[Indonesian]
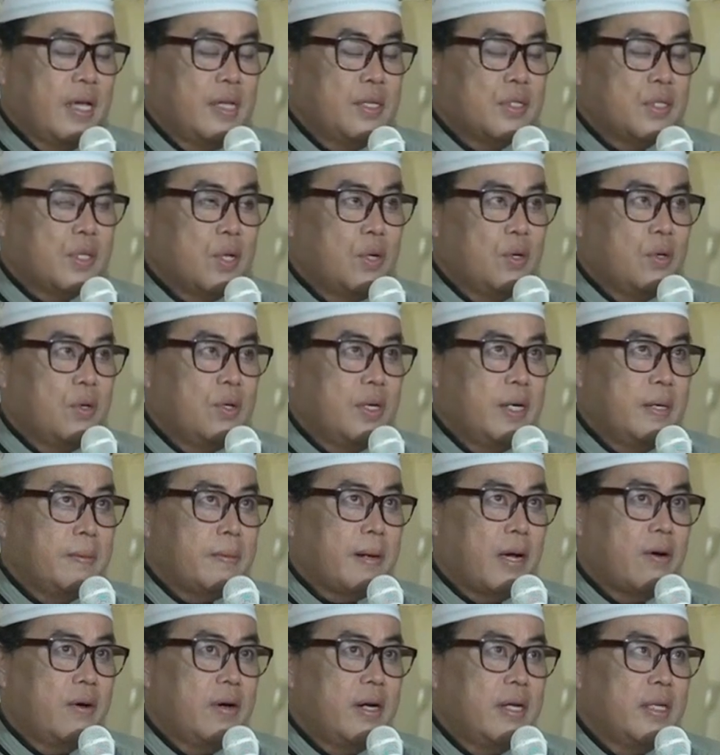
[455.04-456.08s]
nek iso urip
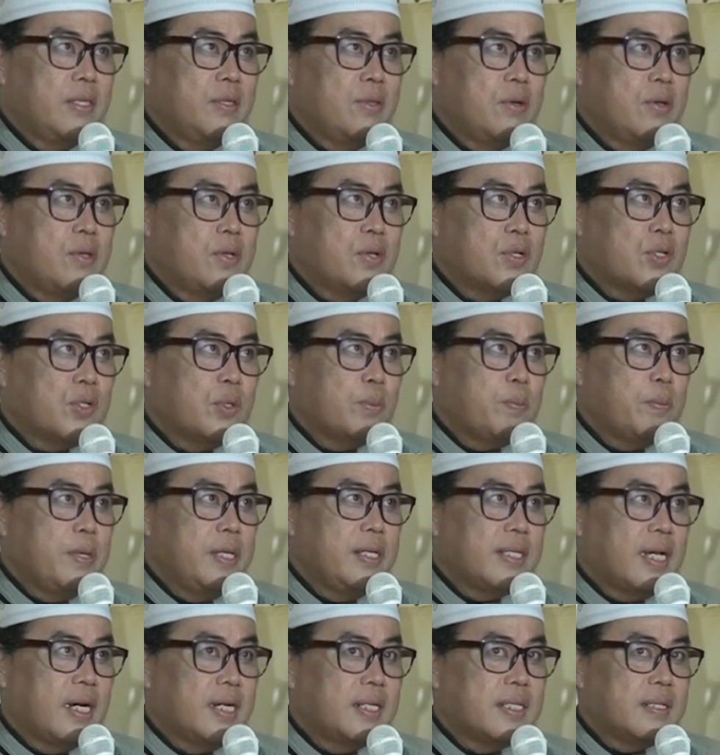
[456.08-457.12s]
nang gone donya
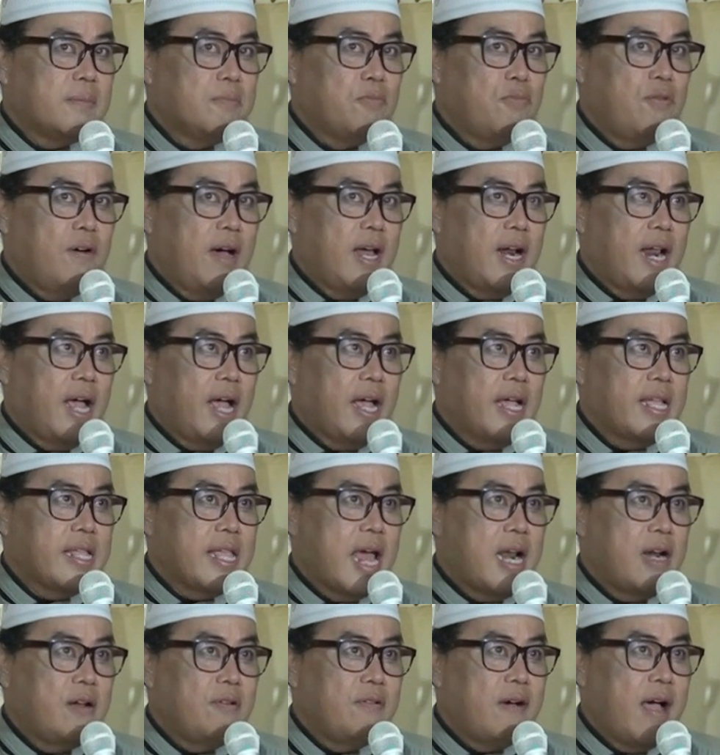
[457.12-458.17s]
sepisan sembarange
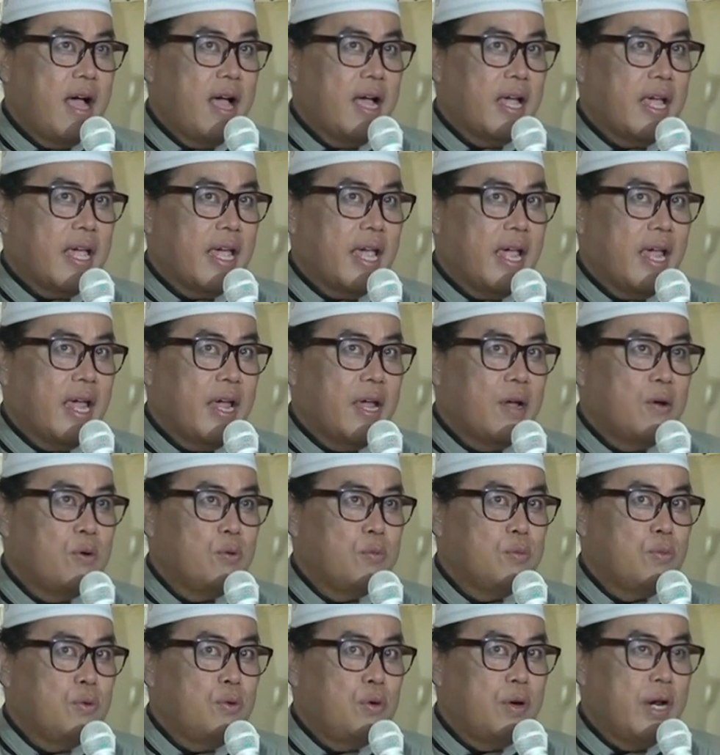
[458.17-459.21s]
njalukake
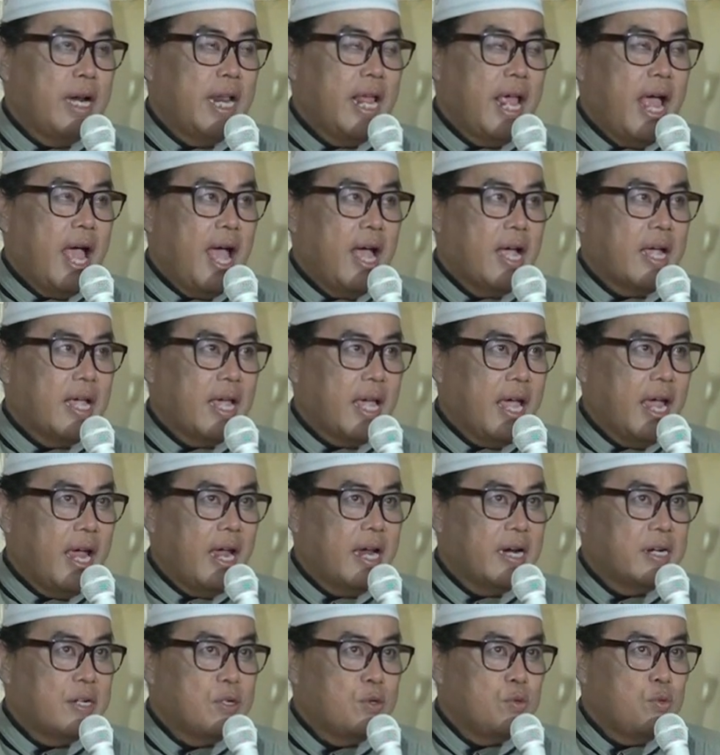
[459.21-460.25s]
umure
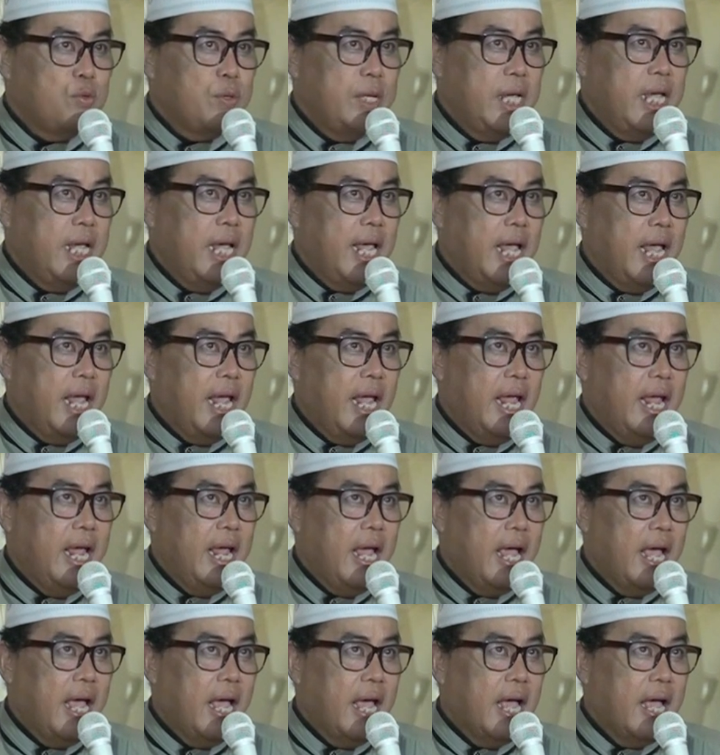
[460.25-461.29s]
akeh duwike
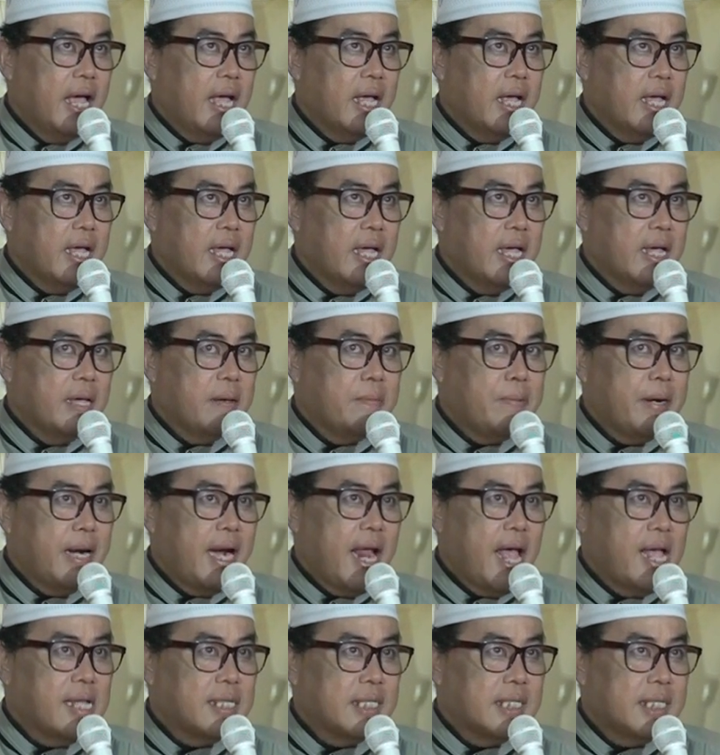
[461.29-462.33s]

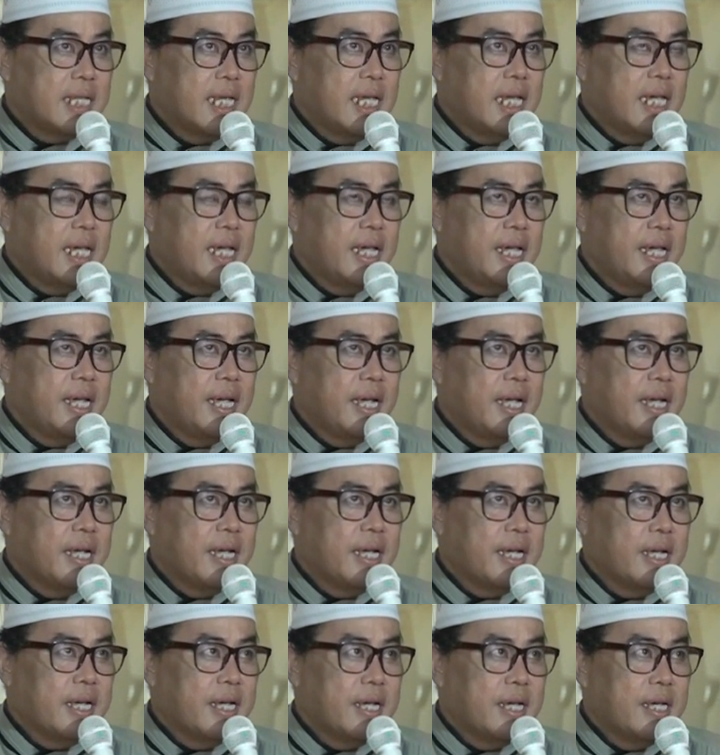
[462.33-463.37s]
berase
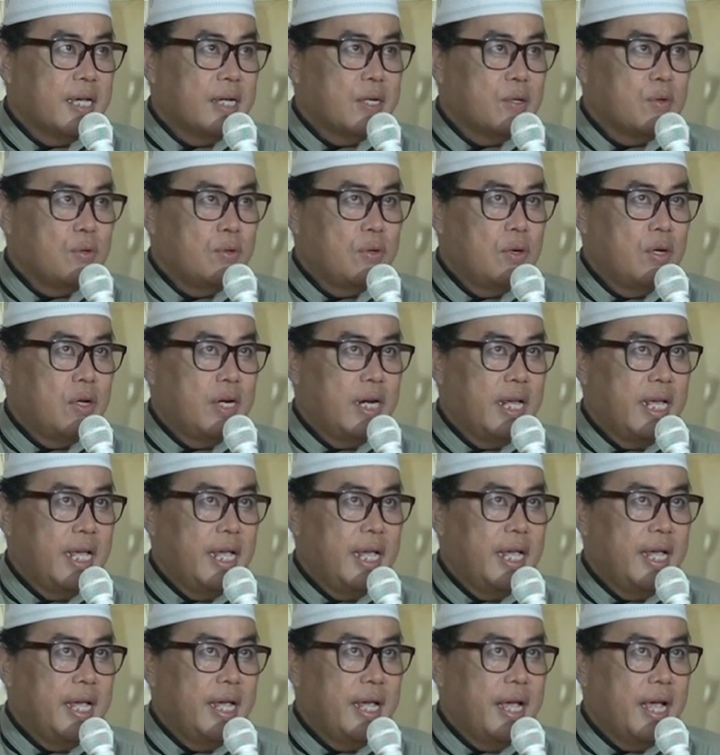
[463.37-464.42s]

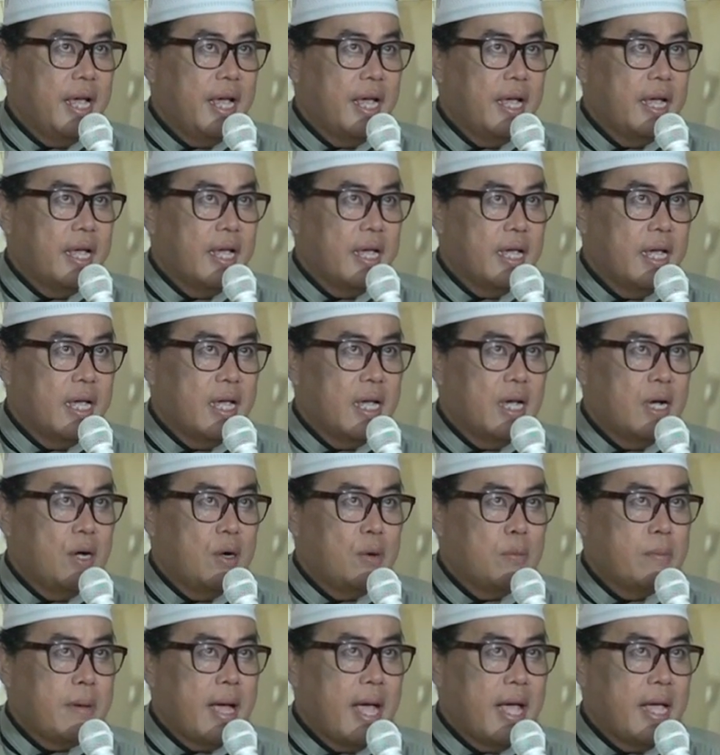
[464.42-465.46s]
gulane
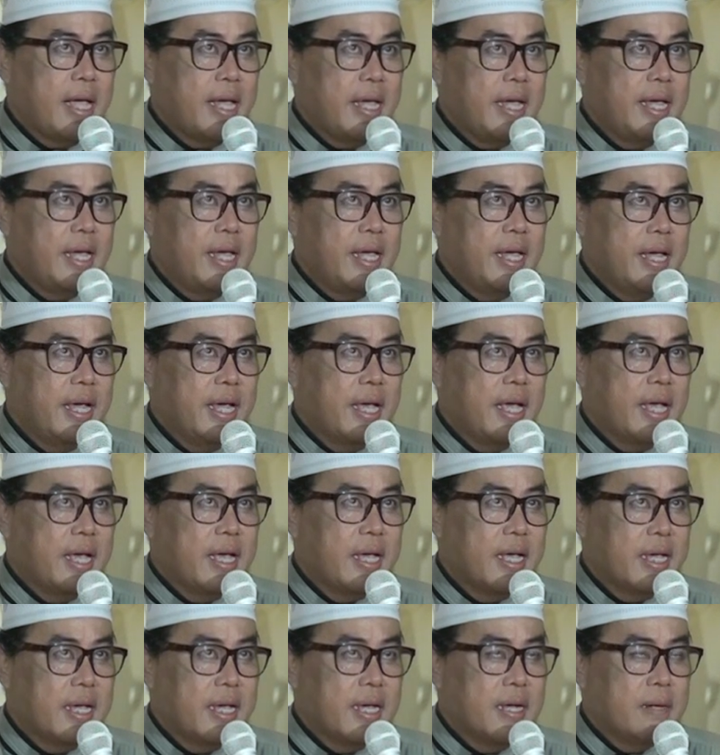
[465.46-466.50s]
omae
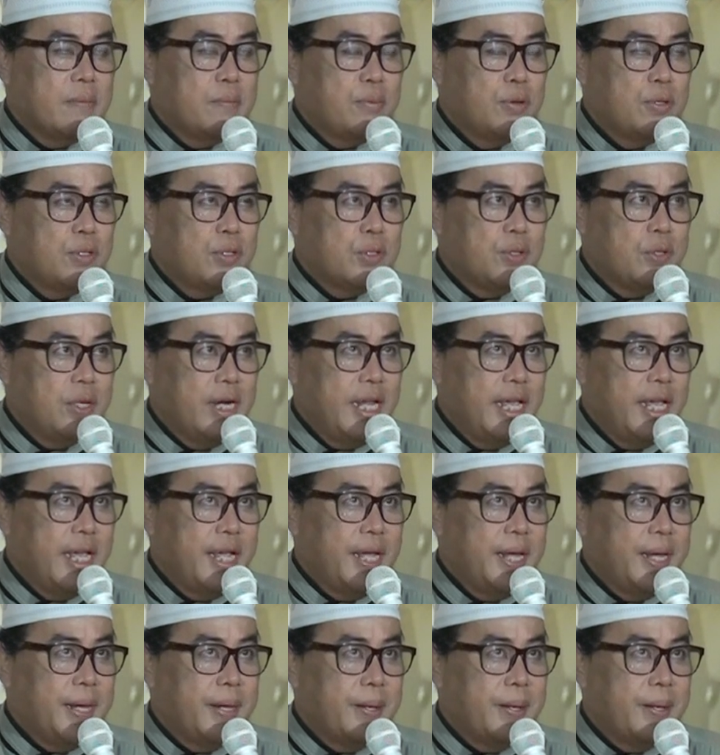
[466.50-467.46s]
bojone